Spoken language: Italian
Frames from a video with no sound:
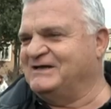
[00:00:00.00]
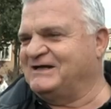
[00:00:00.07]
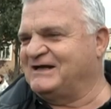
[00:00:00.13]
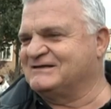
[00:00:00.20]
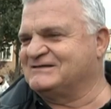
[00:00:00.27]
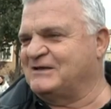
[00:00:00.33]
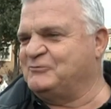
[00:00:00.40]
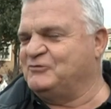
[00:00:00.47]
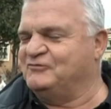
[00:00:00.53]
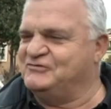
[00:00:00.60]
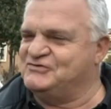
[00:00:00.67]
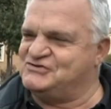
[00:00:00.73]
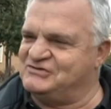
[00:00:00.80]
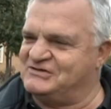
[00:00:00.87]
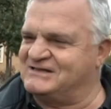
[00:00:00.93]
in realtà è più
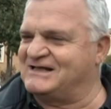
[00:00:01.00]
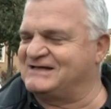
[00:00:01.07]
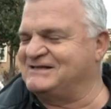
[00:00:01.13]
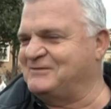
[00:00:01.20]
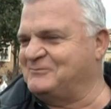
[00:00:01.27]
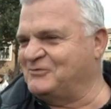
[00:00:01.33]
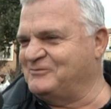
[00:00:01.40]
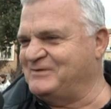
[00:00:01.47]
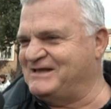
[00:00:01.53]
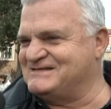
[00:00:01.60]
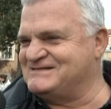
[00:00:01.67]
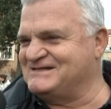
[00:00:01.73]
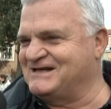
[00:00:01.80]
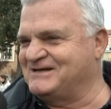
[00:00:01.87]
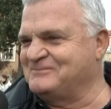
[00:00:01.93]
vicino ad Ardea e
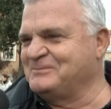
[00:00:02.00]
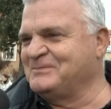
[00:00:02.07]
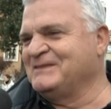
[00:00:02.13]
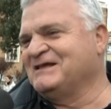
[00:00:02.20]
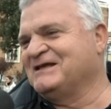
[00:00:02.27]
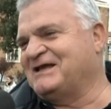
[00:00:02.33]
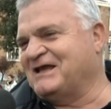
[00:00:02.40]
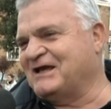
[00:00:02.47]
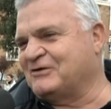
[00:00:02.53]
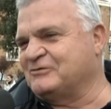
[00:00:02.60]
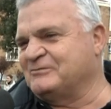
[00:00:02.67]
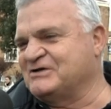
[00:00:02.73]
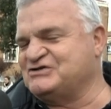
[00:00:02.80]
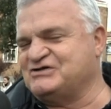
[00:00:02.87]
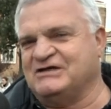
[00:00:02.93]
Pomezia che a
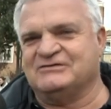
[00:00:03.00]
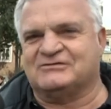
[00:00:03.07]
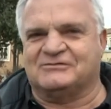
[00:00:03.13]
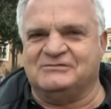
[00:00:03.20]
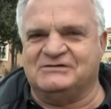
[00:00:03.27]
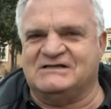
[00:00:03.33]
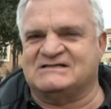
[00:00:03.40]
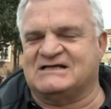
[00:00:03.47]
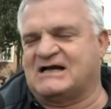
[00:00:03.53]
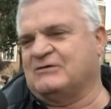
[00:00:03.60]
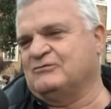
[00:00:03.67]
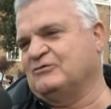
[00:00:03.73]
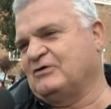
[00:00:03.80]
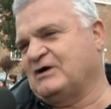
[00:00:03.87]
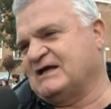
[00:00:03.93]
Roma Centro, quindi sarà
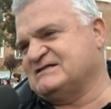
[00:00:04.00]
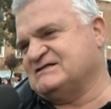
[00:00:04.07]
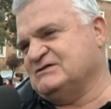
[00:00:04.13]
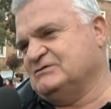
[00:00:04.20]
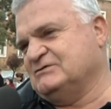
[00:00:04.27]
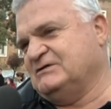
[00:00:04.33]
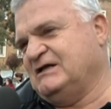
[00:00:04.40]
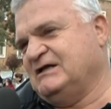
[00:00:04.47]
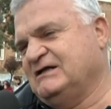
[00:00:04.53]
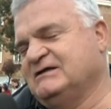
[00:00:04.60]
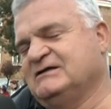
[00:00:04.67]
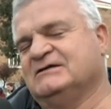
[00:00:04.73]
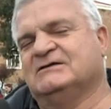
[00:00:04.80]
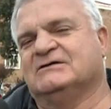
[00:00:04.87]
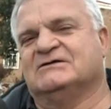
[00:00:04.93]
un'occasione
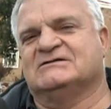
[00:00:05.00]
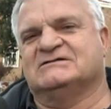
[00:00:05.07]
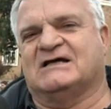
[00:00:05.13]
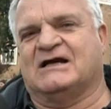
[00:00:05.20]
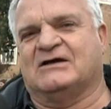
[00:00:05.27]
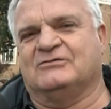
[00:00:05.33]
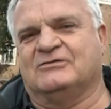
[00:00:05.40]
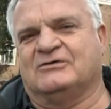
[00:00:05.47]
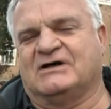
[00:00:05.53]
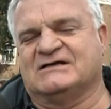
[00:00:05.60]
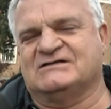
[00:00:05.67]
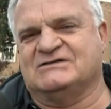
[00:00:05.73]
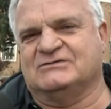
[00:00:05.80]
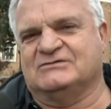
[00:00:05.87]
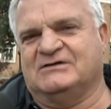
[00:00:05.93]

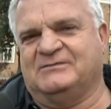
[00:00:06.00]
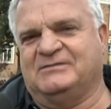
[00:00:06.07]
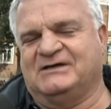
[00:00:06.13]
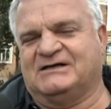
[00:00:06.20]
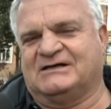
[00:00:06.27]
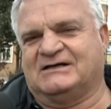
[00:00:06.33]
un per,